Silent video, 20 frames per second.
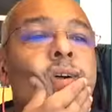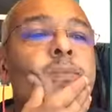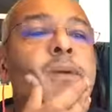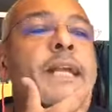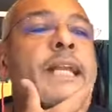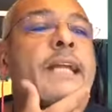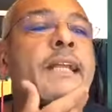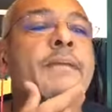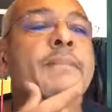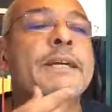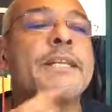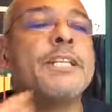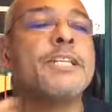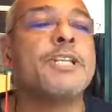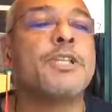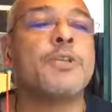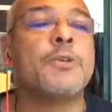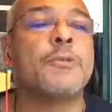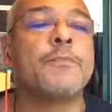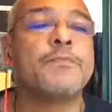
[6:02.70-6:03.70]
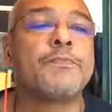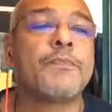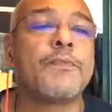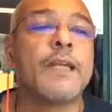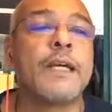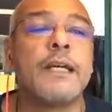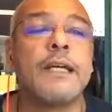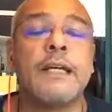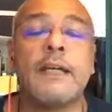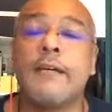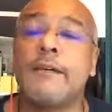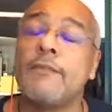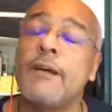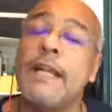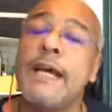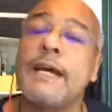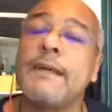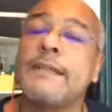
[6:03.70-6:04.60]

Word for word: Benali Bendichou. Voilà,